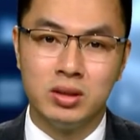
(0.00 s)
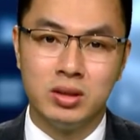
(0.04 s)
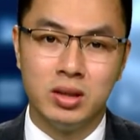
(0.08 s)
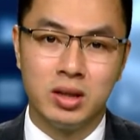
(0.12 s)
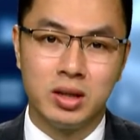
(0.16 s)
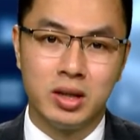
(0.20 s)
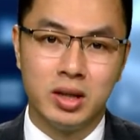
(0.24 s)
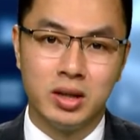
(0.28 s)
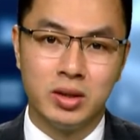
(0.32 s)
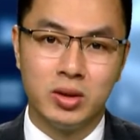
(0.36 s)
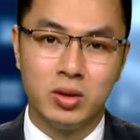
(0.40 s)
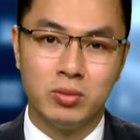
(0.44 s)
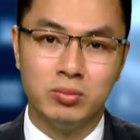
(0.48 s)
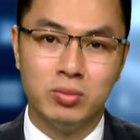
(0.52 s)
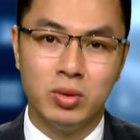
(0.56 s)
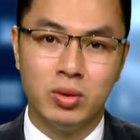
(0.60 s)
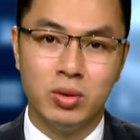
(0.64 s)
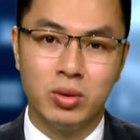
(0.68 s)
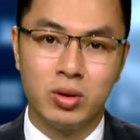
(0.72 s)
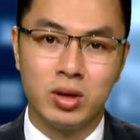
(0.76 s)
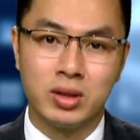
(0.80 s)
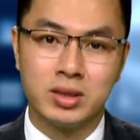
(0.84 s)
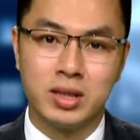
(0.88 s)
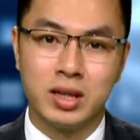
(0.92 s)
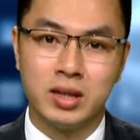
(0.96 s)
Thực hiện đồng
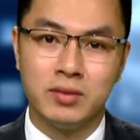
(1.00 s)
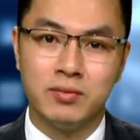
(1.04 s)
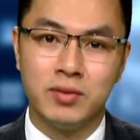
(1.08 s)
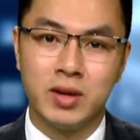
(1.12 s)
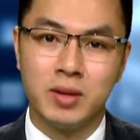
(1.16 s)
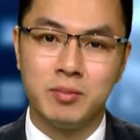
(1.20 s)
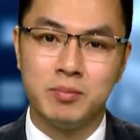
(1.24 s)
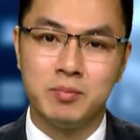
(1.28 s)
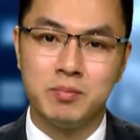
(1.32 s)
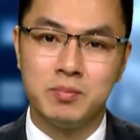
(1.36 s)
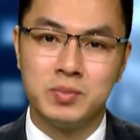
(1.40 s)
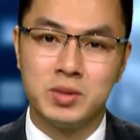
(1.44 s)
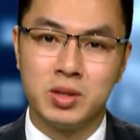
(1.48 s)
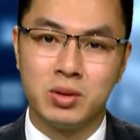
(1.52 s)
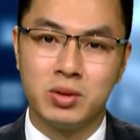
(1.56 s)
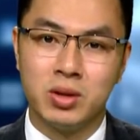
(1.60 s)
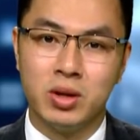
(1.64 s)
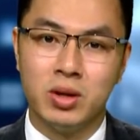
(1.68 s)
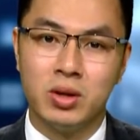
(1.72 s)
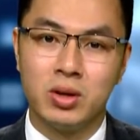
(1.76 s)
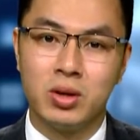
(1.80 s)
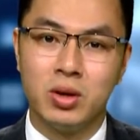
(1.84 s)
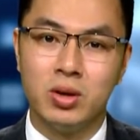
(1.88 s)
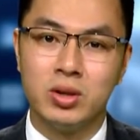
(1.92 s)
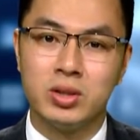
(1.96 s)
bộ các giải pháp, trong
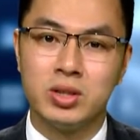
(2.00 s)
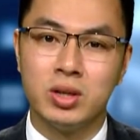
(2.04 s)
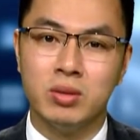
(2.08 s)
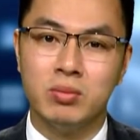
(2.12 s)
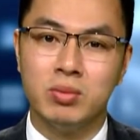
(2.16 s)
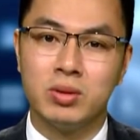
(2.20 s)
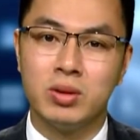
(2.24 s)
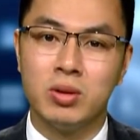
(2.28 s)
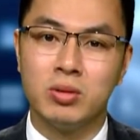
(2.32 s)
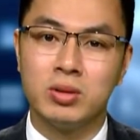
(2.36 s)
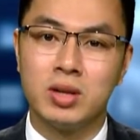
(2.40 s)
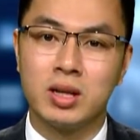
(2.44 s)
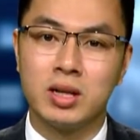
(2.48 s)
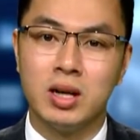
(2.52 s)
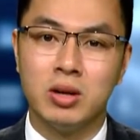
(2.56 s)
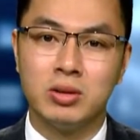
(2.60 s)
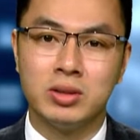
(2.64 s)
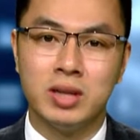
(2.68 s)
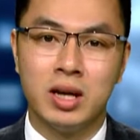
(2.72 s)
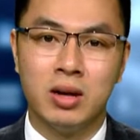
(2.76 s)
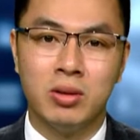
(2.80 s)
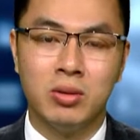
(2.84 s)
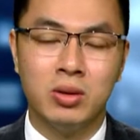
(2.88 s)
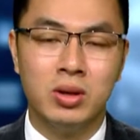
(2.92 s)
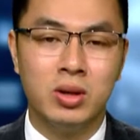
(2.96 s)
đó coi trọng công tác đào
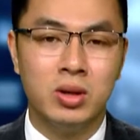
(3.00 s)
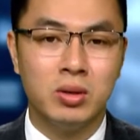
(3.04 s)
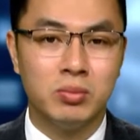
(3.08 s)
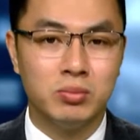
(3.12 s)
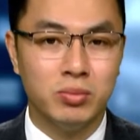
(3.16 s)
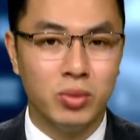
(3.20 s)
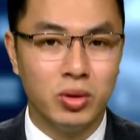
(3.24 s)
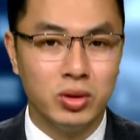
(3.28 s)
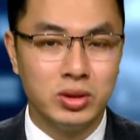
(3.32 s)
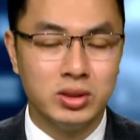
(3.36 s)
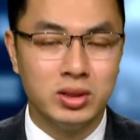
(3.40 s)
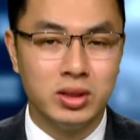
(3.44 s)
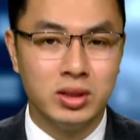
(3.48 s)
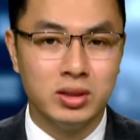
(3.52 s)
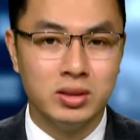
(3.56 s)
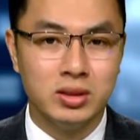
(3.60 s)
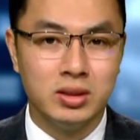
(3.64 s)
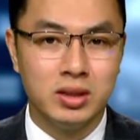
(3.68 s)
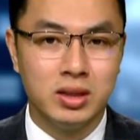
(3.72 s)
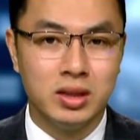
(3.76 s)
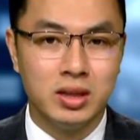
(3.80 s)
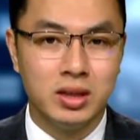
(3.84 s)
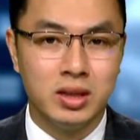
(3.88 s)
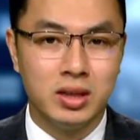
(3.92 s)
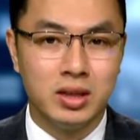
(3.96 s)
tạo, bồi dưỡng,
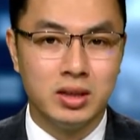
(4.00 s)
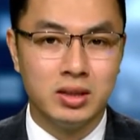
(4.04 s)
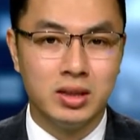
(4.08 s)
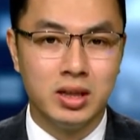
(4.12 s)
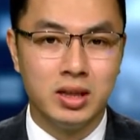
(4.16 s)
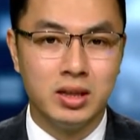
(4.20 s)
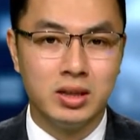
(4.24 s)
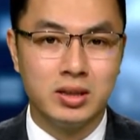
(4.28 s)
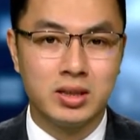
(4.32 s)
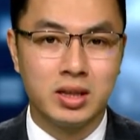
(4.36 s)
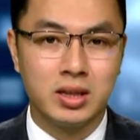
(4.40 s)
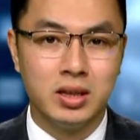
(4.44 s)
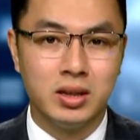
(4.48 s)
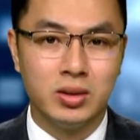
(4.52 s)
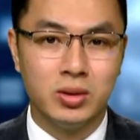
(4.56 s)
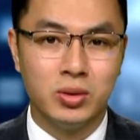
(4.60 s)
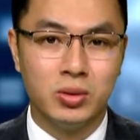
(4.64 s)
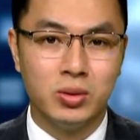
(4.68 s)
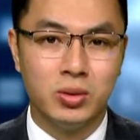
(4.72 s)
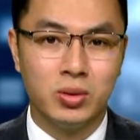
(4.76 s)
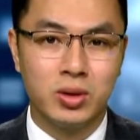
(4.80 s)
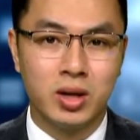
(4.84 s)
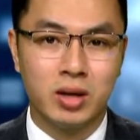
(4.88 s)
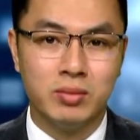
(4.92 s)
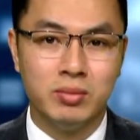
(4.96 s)
nên chất lượng
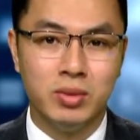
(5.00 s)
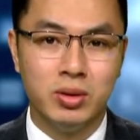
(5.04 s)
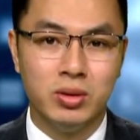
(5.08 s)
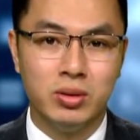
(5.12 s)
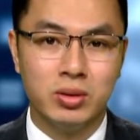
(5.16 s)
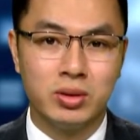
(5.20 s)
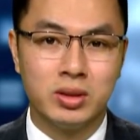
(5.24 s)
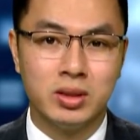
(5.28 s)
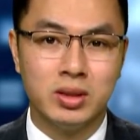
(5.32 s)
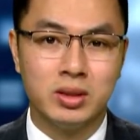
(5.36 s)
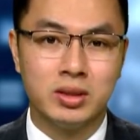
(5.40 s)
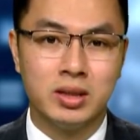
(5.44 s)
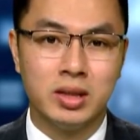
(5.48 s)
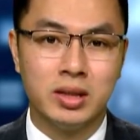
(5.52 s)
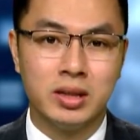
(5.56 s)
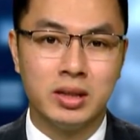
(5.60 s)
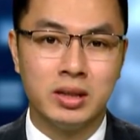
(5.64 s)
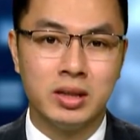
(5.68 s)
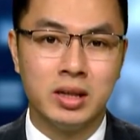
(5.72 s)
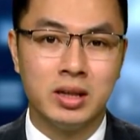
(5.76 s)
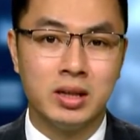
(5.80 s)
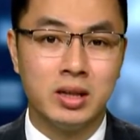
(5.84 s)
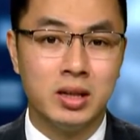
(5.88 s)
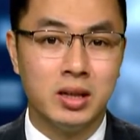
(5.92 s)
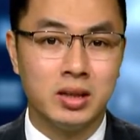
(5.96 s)
đội ngũ cán bộ từ
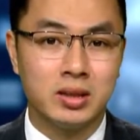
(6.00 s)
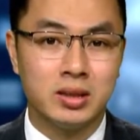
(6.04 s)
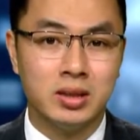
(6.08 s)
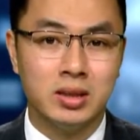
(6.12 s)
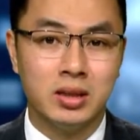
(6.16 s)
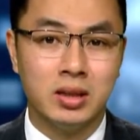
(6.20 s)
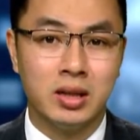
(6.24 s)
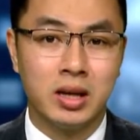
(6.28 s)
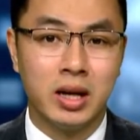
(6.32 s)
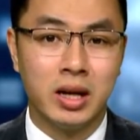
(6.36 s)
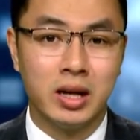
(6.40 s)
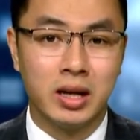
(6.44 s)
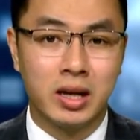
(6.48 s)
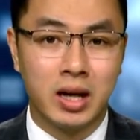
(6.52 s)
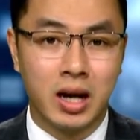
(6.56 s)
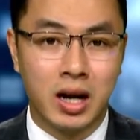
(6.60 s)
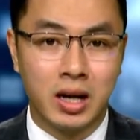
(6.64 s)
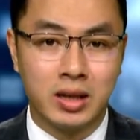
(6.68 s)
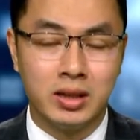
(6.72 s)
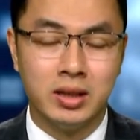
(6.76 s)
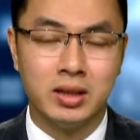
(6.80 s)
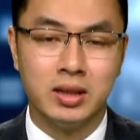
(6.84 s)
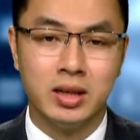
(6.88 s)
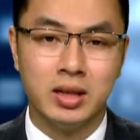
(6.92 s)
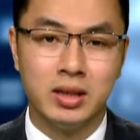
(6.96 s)
tỉnh đến cơ sở ngày
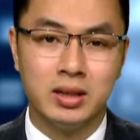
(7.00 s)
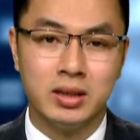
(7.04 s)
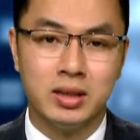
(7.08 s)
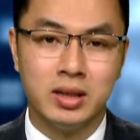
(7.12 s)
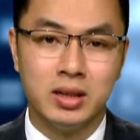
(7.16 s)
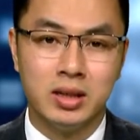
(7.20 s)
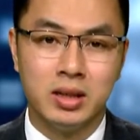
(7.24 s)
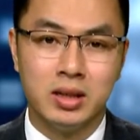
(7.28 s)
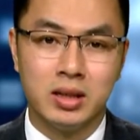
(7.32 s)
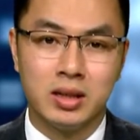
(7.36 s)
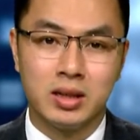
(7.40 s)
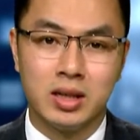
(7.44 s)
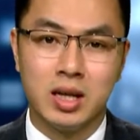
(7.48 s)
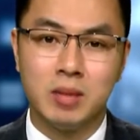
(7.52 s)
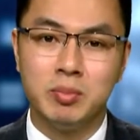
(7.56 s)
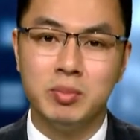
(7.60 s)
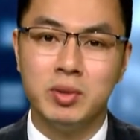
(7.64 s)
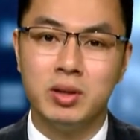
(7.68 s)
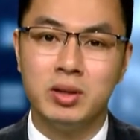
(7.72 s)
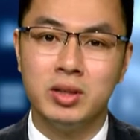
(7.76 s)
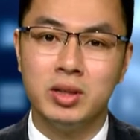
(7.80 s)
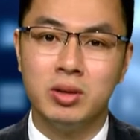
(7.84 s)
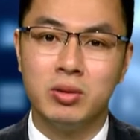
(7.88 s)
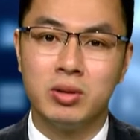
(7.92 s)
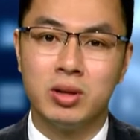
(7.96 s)
càng nâng lên, đáp
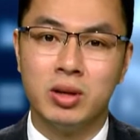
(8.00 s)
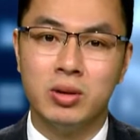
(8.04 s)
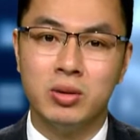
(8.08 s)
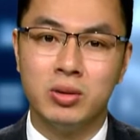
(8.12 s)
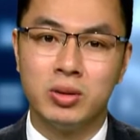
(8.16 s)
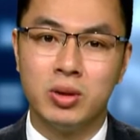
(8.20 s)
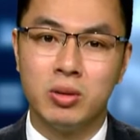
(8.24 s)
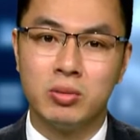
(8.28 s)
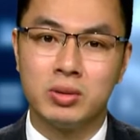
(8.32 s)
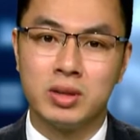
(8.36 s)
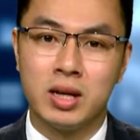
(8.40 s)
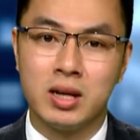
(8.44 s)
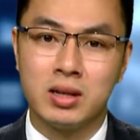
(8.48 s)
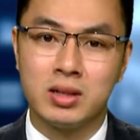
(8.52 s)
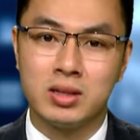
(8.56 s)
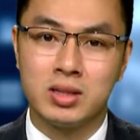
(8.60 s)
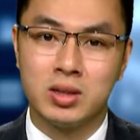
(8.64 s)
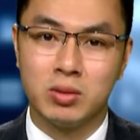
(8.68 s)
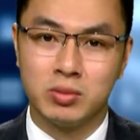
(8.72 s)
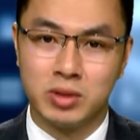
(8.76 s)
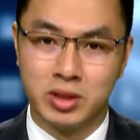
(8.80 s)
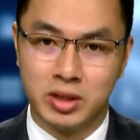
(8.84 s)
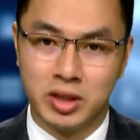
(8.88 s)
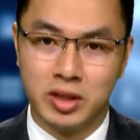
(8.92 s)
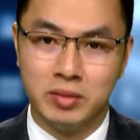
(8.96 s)
ứng yêu cầu công tác
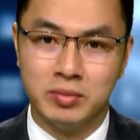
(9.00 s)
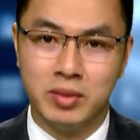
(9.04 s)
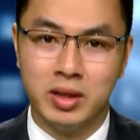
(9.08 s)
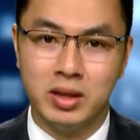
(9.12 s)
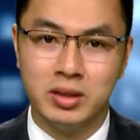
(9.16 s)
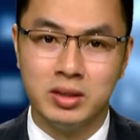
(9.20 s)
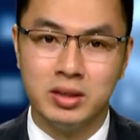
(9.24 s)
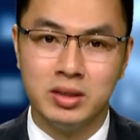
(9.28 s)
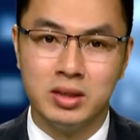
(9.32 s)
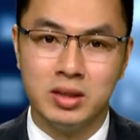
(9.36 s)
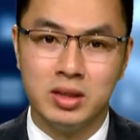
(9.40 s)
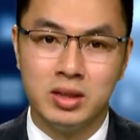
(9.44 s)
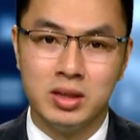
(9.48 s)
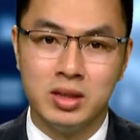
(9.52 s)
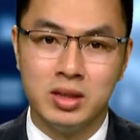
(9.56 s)
trong tình hình mới.